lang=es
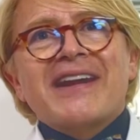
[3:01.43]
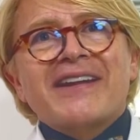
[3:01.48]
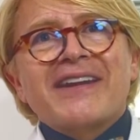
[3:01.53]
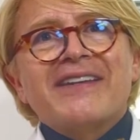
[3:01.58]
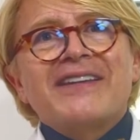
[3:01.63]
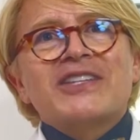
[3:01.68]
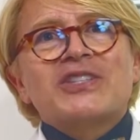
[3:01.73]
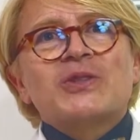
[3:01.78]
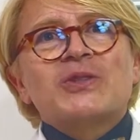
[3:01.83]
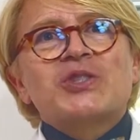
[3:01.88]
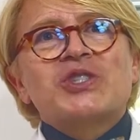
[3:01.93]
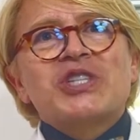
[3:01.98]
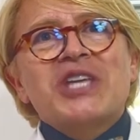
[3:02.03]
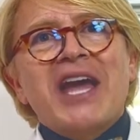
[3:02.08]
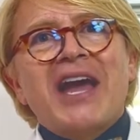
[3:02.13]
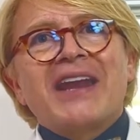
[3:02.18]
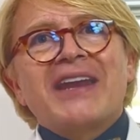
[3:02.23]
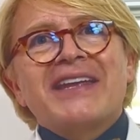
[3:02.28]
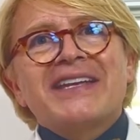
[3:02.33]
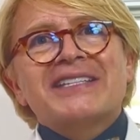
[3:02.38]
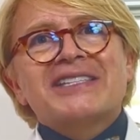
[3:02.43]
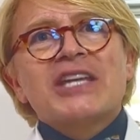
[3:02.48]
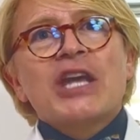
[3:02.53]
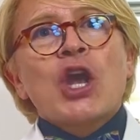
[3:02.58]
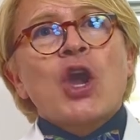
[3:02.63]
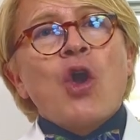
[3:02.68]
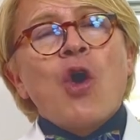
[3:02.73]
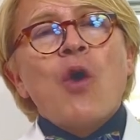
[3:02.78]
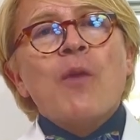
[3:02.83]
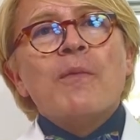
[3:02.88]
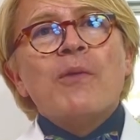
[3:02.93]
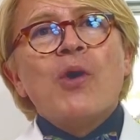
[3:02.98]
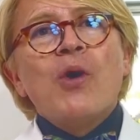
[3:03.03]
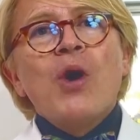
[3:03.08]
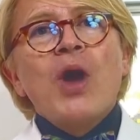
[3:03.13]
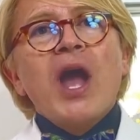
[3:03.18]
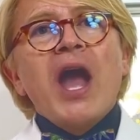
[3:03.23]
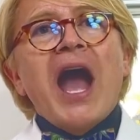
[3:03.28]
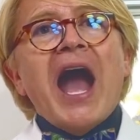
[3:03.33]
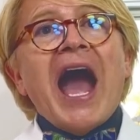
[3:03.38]
redes sociales como
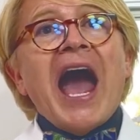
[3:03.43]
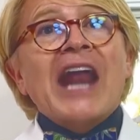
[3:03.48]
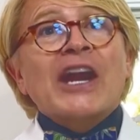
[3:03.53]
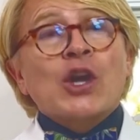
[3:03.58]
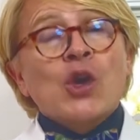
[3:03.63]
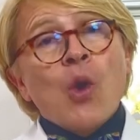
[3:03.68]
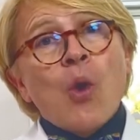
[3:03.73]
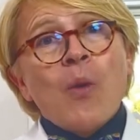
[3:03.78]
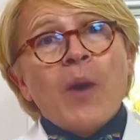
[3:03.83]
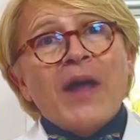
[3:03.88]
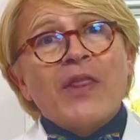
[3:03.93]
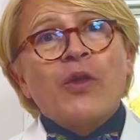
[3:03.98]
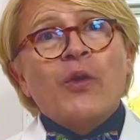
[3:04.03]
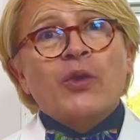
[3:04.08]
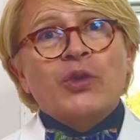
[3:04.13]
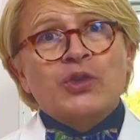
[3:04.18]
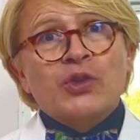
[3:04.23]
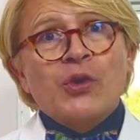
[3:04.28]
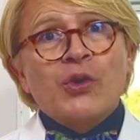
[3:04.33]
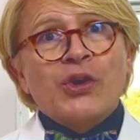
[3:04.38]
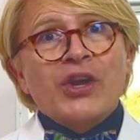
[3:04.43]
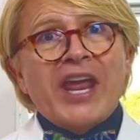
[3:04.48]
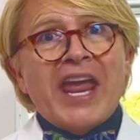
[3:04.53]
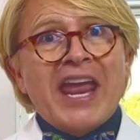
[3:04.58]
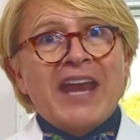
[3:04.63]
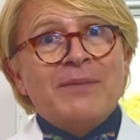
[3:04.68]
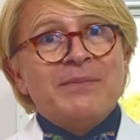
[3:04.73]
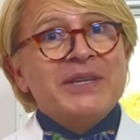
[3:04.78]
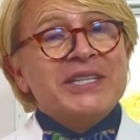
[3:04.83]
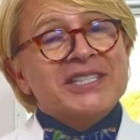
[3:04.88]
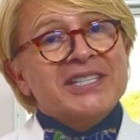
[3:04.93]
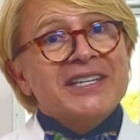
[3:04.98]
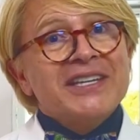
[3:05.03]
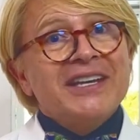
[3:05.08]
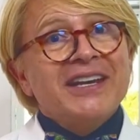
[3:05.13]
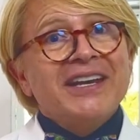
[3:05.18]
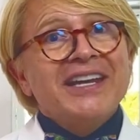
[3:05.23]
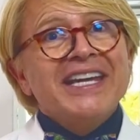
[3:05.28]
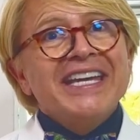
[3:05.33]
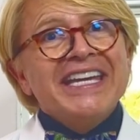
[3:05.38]
arroba doctor Elvis
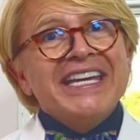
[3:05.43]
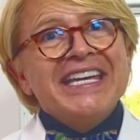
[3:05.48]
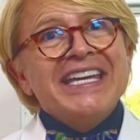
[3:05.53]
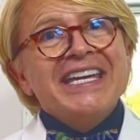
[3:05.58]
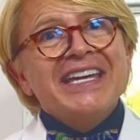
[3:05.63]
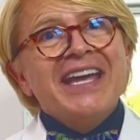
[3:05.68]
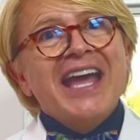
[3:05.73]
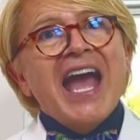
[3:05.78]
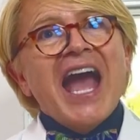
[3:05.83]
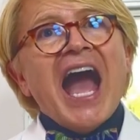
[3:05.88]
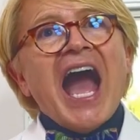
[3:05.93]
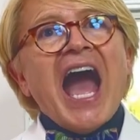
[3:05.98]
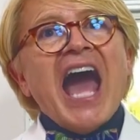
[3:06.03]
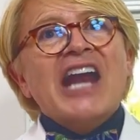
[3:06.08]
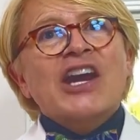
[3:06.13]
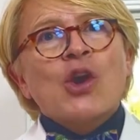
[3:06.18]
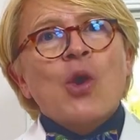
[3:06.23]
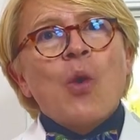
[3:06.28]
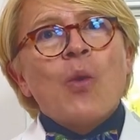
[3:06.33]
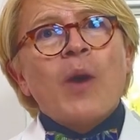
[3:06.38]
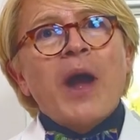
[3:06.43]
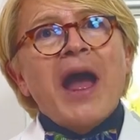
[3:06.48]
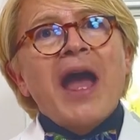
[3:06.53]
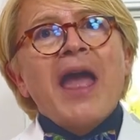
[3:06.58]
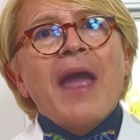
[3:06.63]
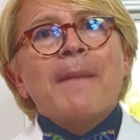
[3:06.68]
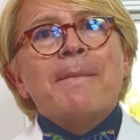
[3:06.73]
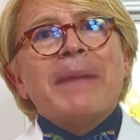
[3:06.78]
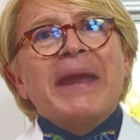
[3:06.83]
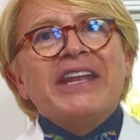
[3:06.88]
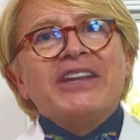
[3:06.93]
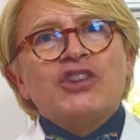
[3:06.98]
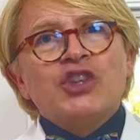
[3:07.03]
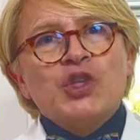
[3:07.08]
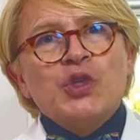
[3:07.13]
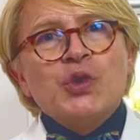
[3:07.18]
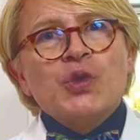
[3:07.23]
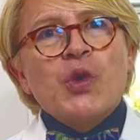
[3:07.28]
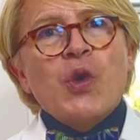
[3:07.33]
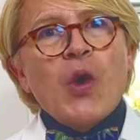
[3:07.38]
y arroba
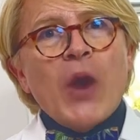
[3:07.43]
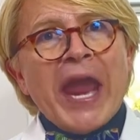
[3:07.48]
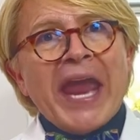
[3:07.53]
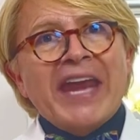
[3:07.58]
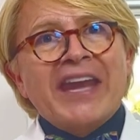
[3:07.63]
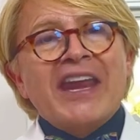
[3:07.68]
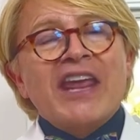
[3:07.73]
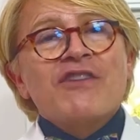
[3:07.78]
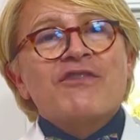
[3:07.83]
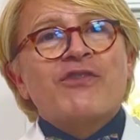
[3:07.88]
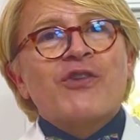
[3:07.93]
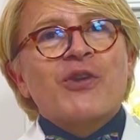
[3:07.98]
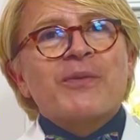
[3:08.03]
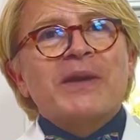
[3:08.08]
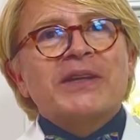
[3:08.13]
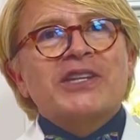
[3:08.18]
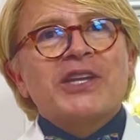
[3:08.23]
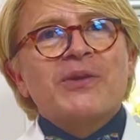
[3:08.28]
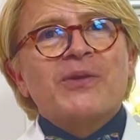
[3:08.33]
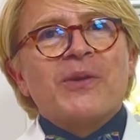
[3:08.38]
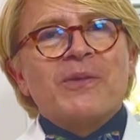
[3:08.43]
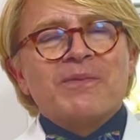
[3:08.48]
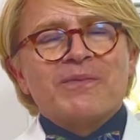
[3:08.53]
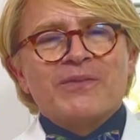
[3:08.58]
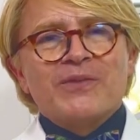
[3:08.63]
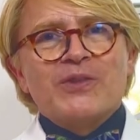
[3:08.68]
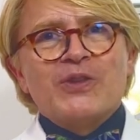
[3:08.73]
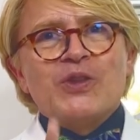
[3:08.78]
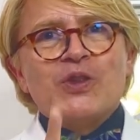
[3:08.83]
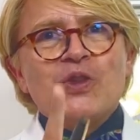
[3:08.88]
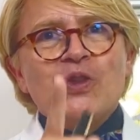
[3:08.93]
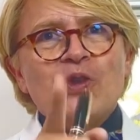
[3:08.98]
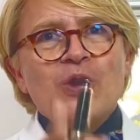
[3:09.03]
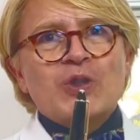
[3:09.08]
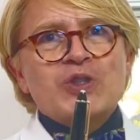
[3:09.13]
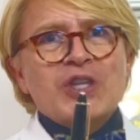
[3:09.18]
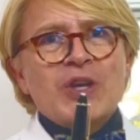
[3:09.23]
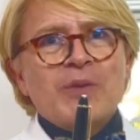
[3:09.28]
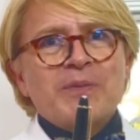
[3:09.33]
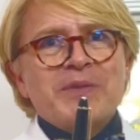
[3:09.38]
21N informativo. No se lo